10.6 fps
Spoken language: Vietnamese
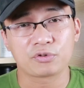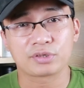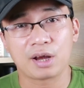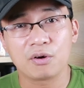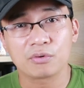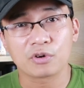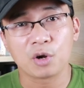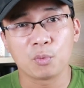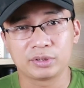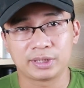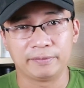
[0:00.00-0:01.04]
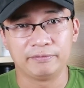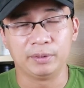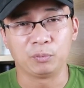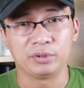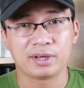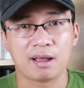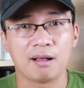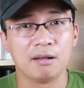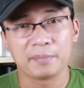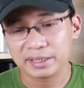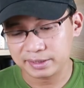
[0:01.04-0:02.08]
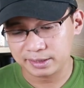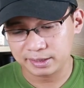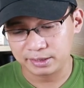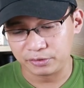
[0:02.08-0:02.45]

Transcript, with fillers: 6 đó là một sản phẩm của nhà Hermes,